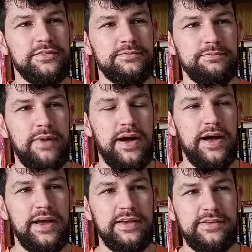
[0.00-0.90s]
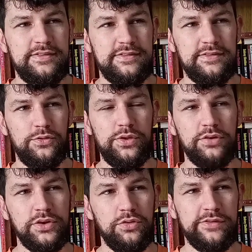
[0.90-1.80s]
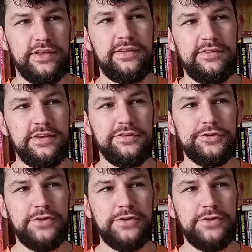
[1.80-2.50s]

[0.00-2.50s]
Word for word: Mas o que eu não gostei desse livro